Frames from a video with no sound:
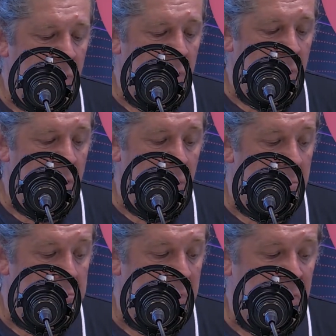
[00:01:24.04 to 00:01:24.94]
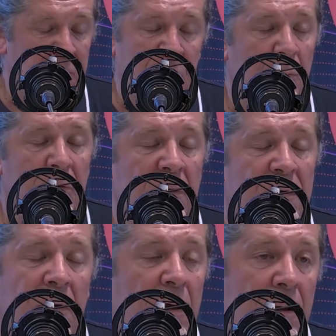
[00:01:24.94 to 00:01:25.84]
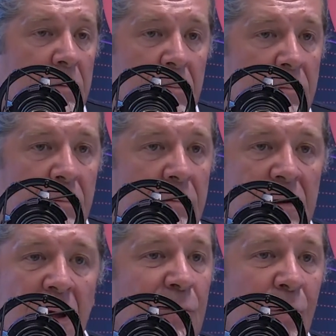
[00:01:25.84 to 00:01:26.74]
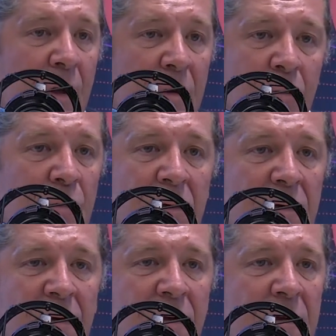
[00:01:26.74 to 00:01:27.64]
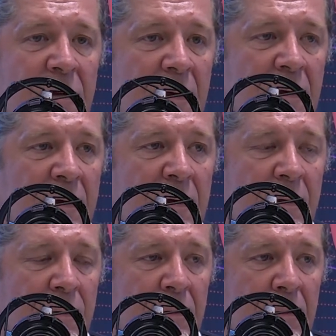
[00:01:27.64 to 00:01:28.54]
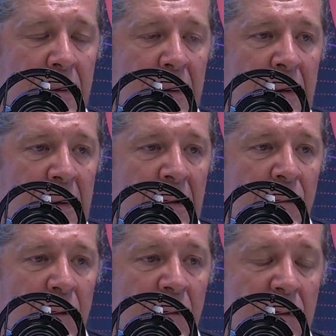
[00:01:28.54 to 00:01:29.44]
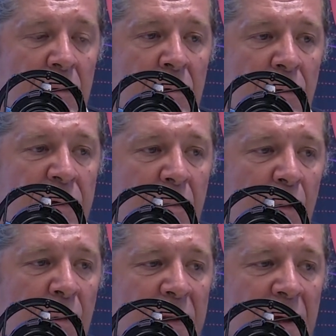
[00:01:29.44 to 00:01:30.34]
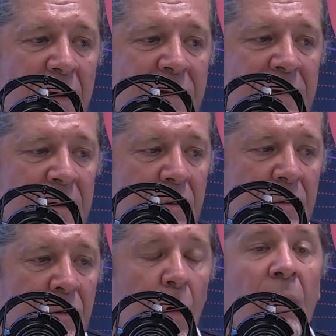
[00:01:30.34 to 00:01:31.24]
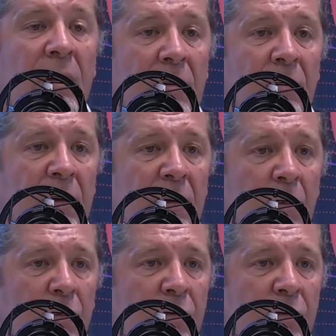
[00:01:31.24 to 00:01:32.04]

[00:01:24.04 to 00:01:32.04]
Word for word: n'a pas fait depuis des années, qui attendaient depuis des années, des années. Donc on a vécu le confinement de manière assez euh, tranquille, on va dire. On,